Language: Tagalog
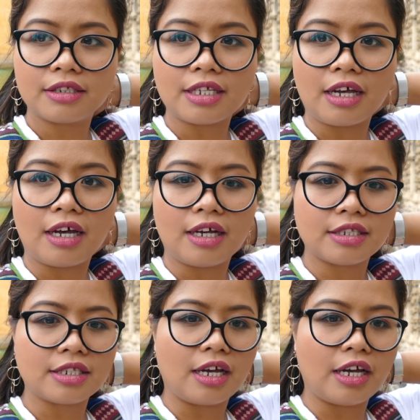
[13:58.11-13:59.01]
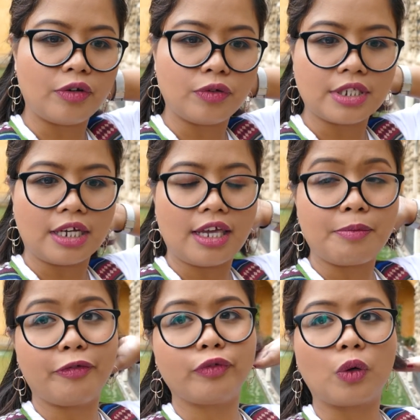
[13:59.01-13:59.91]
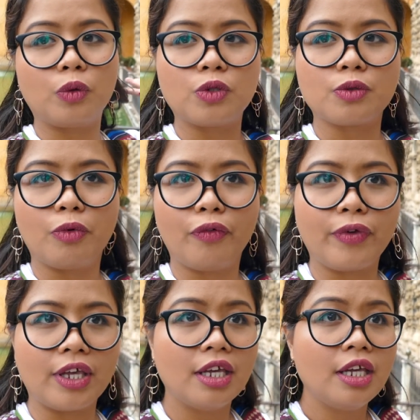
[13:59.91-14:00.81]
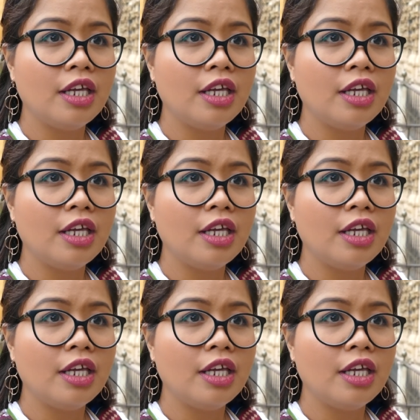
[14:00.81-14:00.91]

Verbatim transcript: sa sa ano sa Game of Thrones movie.